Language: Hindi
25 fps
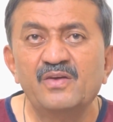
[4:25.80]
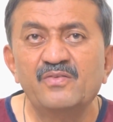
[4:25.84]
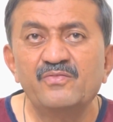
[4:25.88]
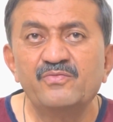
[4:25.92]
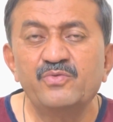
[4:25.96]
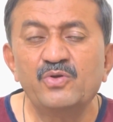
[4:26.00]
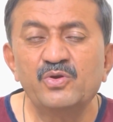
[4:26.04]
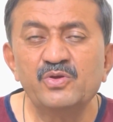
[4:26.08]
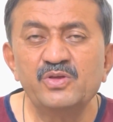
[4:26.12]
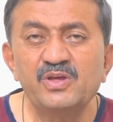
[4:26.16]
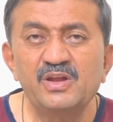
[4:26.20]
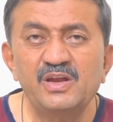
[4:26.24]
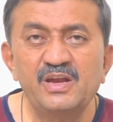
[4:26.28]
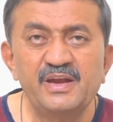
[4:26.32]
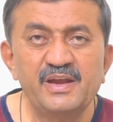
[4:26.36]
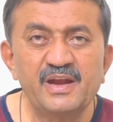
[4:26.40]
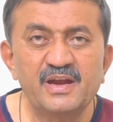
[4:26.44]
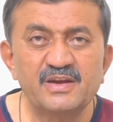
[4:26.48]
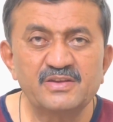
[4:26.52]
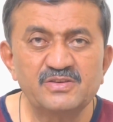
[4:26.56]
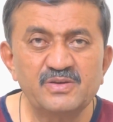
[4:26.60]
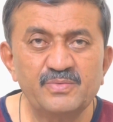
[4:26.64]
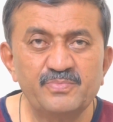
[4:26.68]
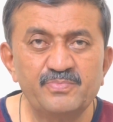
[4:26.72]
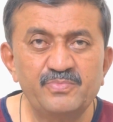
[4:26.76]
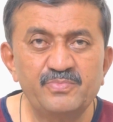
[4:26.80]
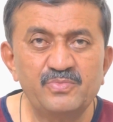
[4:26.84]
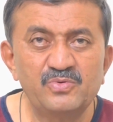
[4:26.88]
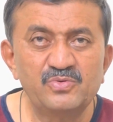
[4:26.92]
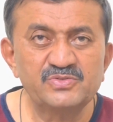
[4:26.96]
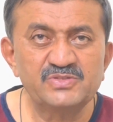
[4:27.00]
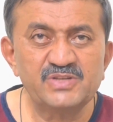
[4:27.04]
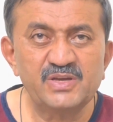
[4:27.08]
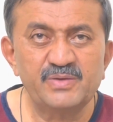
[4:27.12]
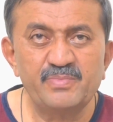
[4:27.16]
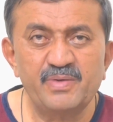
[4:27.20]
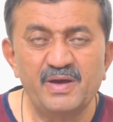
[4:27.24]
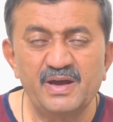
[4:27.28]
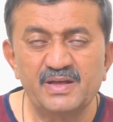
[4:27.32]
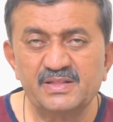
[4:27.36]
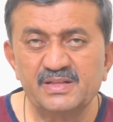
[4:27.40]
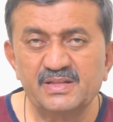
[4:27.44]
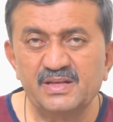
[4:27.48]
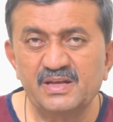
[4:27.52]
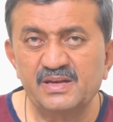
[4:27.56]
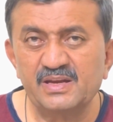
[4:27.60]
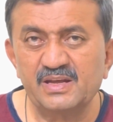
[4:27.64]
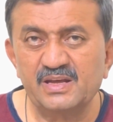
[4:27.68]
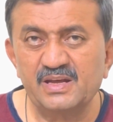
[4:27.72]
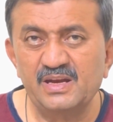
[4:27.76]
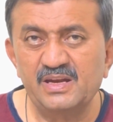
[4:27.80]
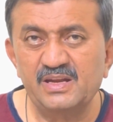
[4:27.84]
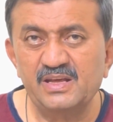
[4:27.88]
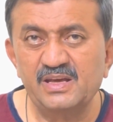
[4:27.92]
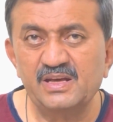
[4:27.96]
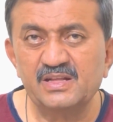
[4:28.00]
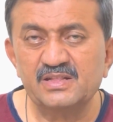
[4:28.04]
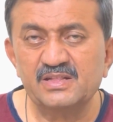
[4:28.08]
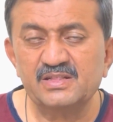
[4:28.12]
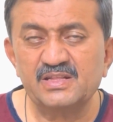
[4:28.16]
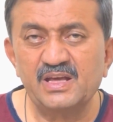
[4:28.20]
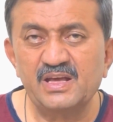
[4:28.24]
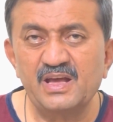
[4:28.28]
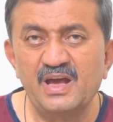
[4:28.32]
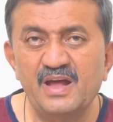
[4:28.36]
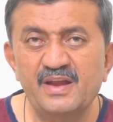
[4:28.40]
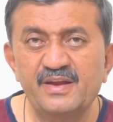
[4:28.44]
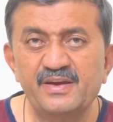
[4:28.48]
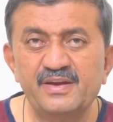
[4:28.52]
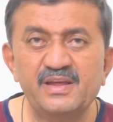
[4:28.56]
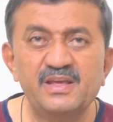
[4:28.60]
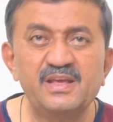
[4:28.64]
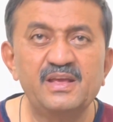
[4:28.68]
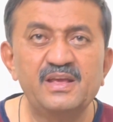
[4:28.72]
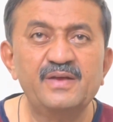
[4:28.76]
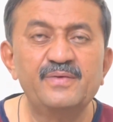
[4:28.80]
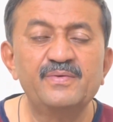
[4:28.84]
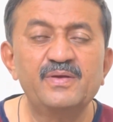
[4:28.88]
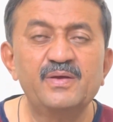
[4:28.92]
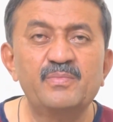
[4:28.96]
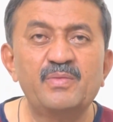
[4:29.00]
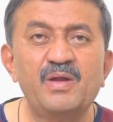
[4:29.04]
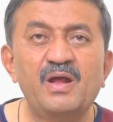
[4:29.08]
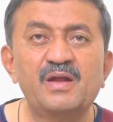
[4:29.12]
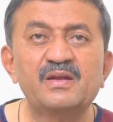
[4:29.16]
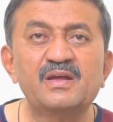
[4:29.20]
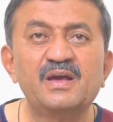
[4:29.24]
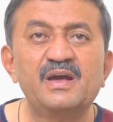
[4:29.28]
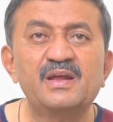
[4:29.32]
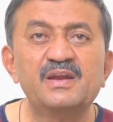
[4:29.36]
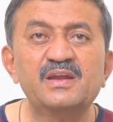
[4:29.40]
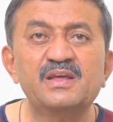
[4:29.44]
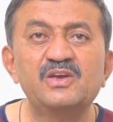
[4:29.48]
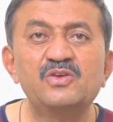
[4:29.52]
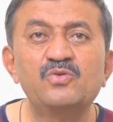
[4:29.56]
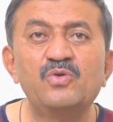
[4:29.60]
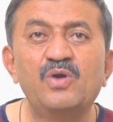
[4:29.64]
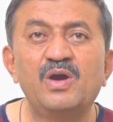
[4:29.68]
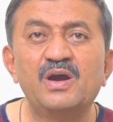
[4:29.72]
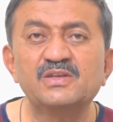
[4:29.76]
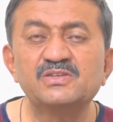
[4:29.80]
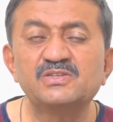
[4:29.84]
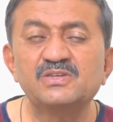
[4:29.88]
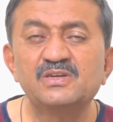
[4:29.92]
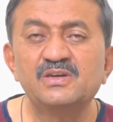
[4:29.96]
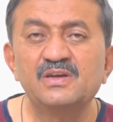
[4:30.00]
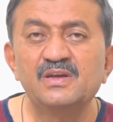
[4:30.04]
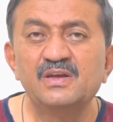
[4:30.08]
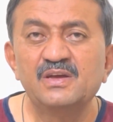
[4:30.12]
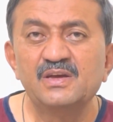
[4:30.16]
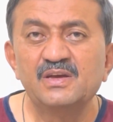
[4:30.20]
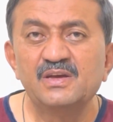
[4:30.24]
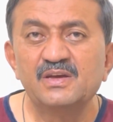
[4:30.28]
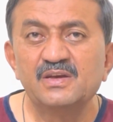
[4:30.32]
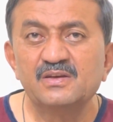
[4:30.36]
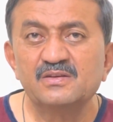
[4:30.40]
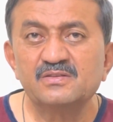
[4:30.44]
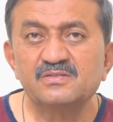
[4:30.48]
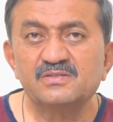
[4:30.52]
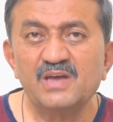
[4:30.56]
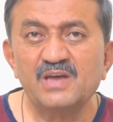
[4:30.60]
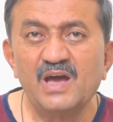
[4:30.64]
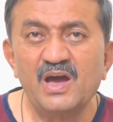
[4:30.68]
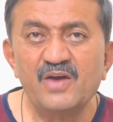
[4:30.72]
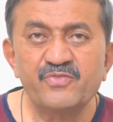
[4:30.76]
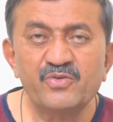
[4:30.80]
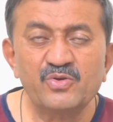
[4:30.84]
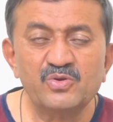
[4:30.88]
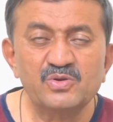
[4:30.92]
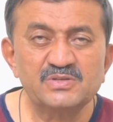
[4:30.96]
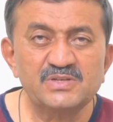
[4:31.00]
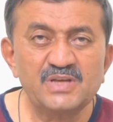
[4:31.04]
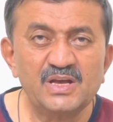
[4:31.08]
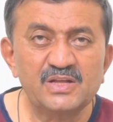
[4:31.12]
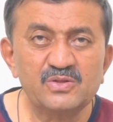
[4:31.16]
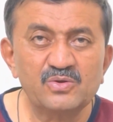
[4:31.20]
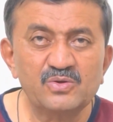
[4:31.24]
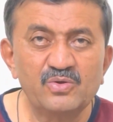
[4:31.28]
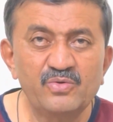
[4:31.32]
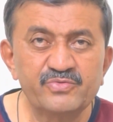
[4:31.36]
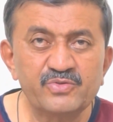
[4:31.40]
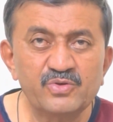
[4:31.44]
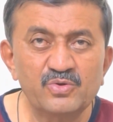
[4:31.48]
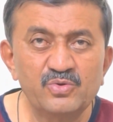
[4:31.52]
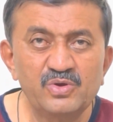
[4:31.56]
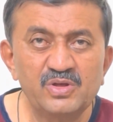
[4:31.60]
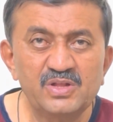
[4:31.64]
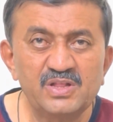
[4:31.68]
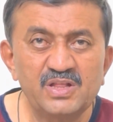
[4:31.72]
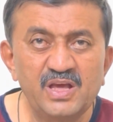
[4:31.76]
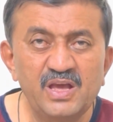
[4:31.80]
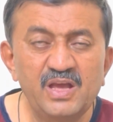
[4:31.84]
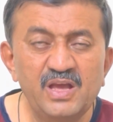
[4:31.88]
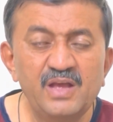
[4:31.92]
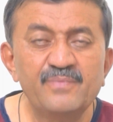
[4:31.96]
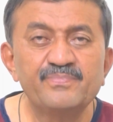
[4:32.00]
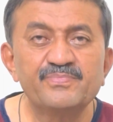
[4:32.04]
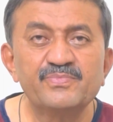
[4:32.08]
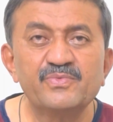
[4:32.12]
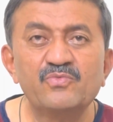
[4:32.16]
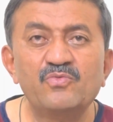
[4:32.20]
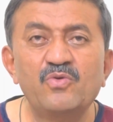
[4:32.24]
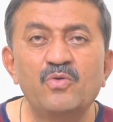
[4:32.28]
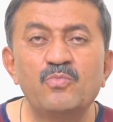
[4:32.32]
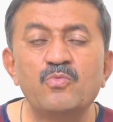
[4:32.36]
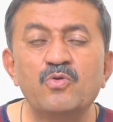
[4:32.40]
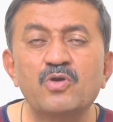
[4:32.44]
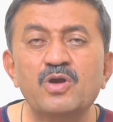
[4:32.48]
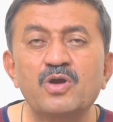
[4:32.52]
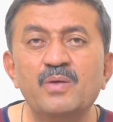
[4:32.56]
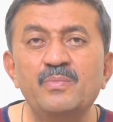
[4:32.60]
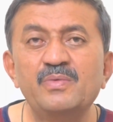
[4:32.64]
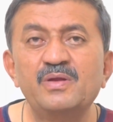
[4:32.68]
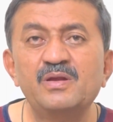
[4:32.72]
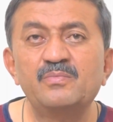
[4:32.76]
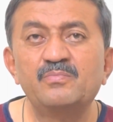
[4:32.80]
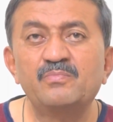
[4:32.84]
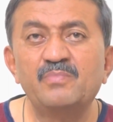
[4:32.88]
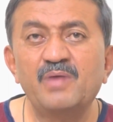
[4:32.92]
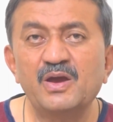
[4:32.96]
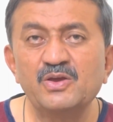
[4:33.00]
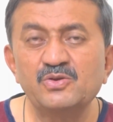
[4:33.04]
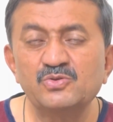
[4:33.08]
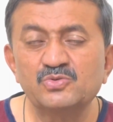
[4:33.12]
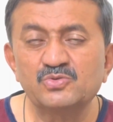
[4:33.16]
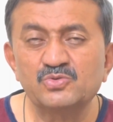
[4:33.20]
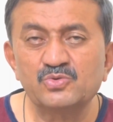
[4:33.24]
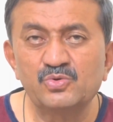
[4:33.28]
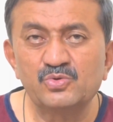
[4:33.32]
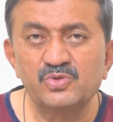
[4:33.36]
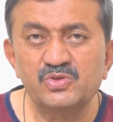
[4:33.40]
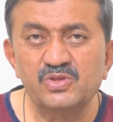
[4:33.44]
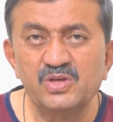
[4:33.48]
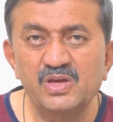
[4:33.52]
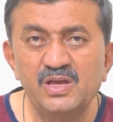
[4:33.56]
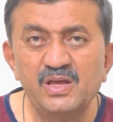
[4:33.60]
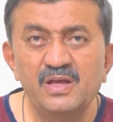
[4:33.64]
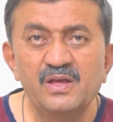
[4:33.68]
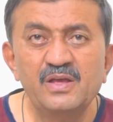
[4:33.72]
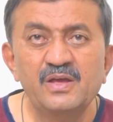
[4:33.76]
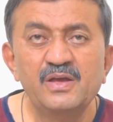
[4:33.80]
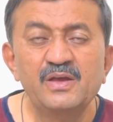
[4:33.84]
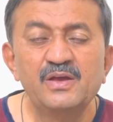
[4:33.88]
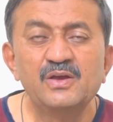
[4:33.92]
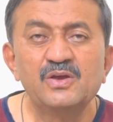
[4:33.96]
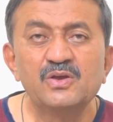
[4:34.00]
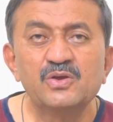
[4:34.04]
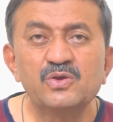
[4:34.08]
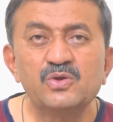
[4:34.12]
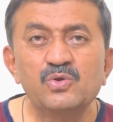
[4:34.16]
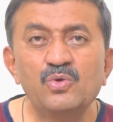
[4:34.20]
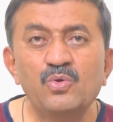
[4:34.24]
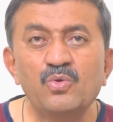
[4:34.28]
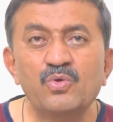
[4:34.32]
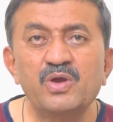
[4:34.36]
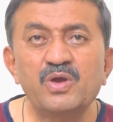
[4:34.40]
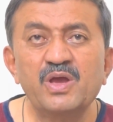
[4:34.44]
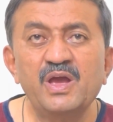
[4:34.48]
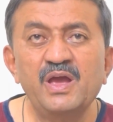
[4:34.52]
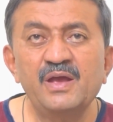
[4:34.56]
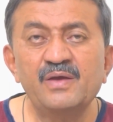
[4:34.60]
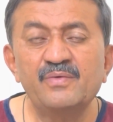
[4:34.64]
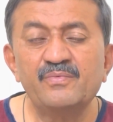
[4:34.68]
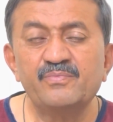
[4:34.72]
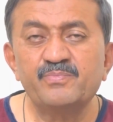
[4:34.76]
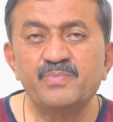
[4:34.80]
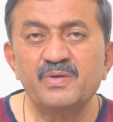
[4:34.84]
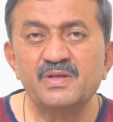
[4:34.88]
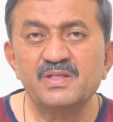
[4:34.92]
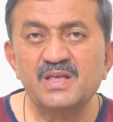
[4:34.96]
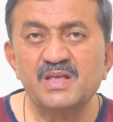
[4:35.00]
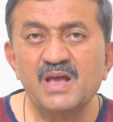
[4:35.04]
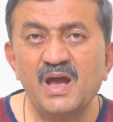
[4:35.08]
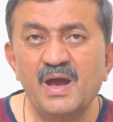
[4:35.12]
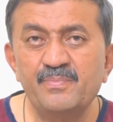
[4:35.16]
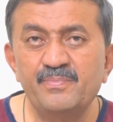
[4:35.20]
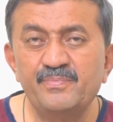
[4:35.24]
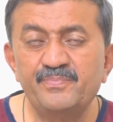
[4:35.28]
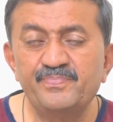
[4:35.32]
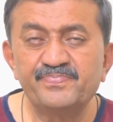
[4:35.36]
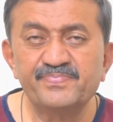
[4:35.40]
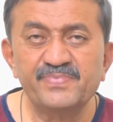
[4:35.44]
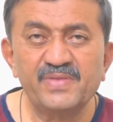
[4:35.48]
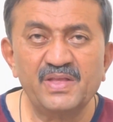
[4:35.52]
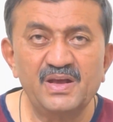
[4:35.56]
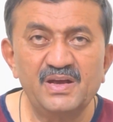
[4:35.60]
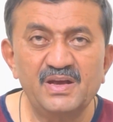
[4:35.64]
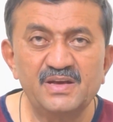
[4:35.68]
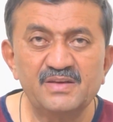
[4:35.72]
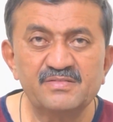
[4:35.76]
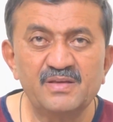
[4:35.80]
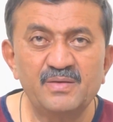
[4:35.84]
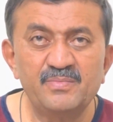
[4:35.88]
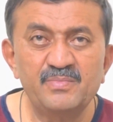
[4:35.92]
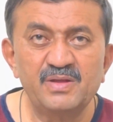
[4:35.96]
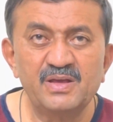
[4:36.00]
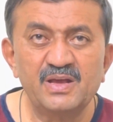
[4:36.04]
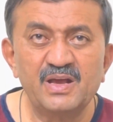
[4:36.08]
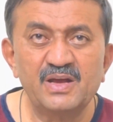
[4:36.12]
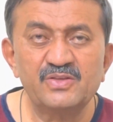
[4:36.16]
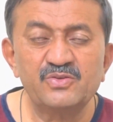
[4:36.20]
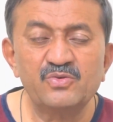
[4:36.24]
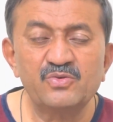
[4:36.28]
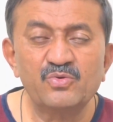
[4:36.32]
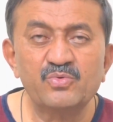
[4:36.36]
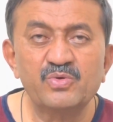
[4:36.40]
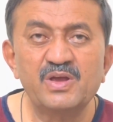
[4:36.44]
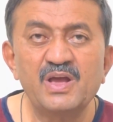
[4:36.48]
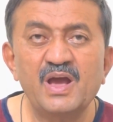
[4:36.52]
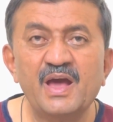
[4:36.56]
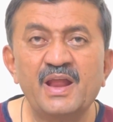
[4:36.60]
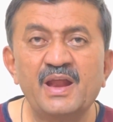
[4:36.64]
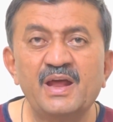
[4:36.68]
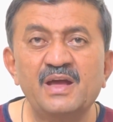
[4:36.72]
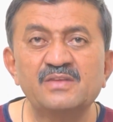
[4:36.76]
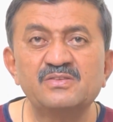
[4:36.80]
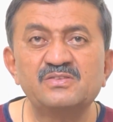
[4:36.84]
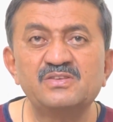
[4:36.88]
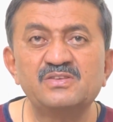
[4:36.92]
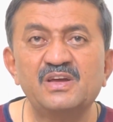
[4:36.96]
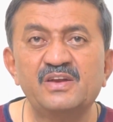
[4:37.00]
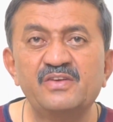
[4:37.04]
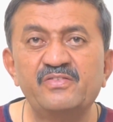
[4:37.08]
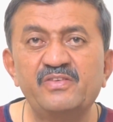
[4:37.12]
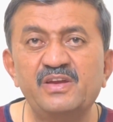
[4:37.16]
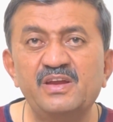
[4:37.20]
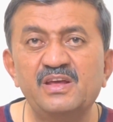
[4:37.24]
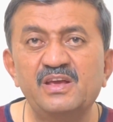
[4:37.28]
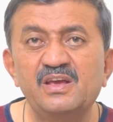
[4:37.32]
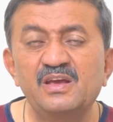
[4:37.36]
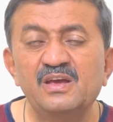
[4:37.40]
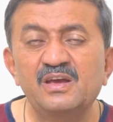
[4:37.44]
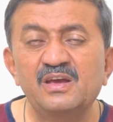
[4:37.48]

फौजी लीडरशिप उनसे बात करने के लिए तैयार नहीं है इमरान खान की जो आज सहाफियों के साथ गुफ्तु हुई थी वो मुकम्मल मायूस कन थी क्योंकि पंजाब असम्बली का जो 11 जनवरी